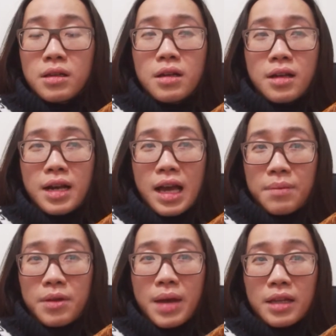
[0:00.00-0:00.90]
cho nên là
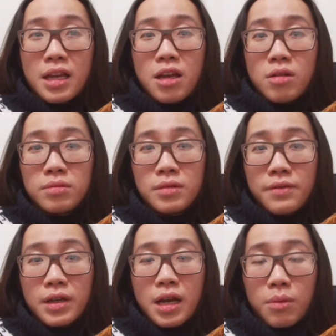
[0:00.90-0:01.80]
mấy bạn thấy không
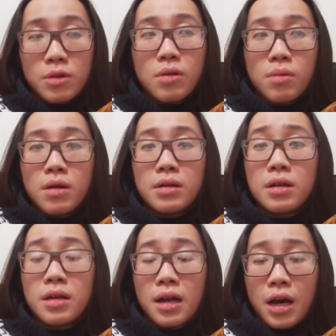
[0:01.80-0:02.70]
cái việc học nó cũng có
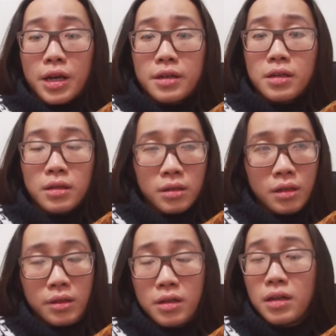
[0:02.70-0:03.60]
rất là lợi
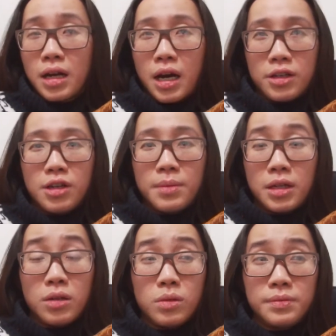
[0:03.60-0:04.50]
rất là lợi cho
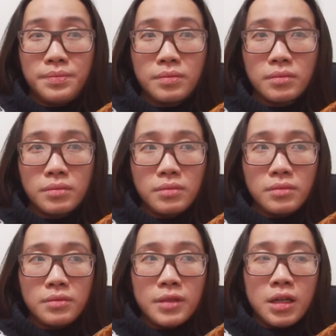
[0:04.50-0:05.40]
mình luôn
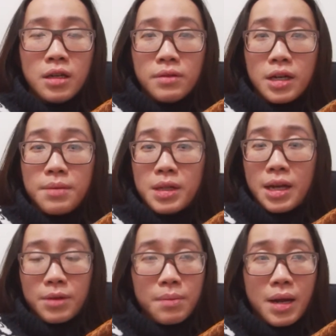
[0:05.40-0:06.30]
khi mình
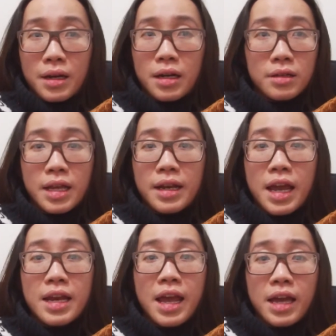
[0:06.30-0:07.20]
cầm tấm bằng ra người ta
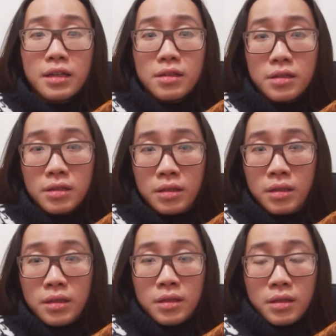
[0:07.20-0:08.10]
nể nang nữa
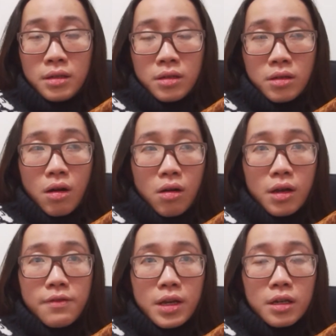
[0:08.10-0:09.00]
còn
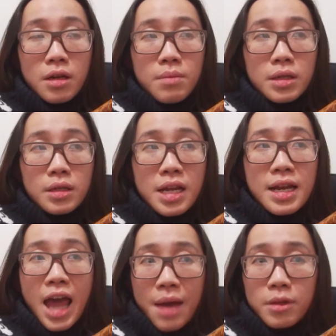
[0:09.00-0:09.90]
cái việc đó mình đi
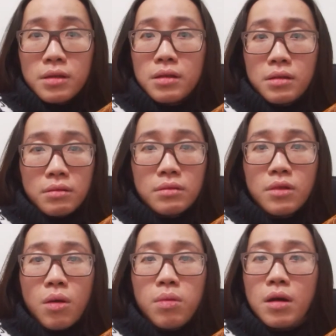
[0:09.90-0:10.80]
làm thì
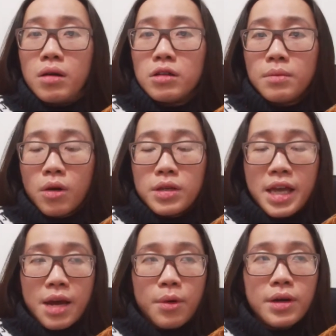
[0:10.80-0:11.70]
tốt thôi mỗi
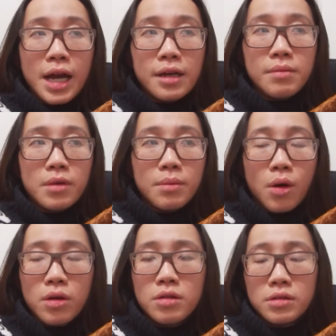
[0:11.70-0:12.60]
nhà mỗi cảnh mà
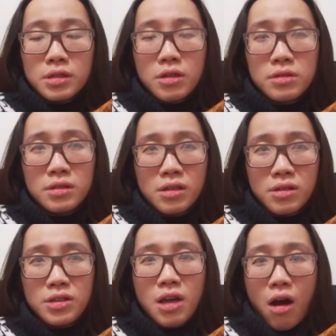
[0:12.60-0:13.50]
mỗi người có sự
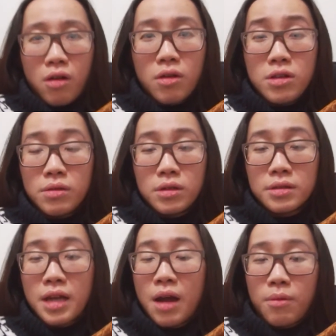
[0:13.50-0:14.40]
lựa chọn có nhiều người
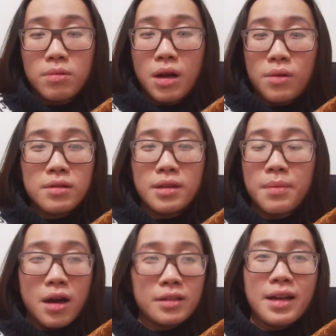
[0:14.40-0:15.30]
ta học không nổi người ta
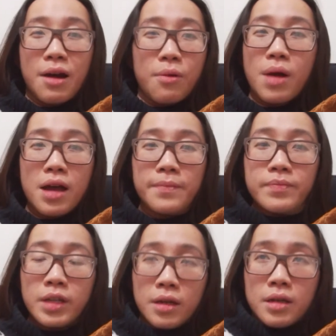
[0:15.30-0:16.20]
mệt cái đầu quá
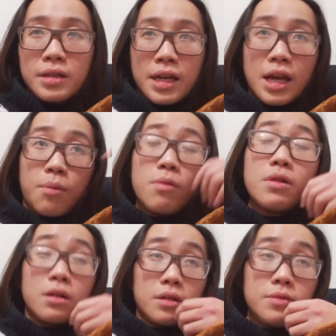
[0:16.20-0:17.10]
tại học cũng
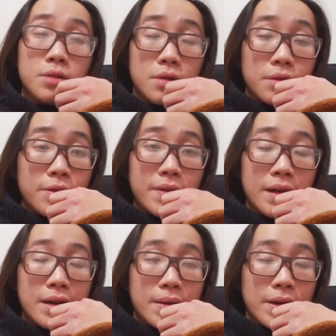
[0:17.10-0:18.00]
cực lắm trường đâu
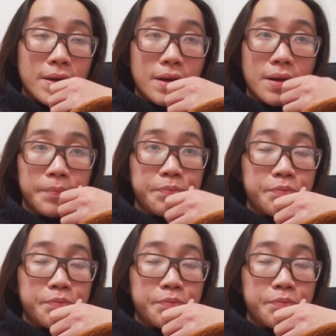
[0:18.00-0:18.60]
phải là là, là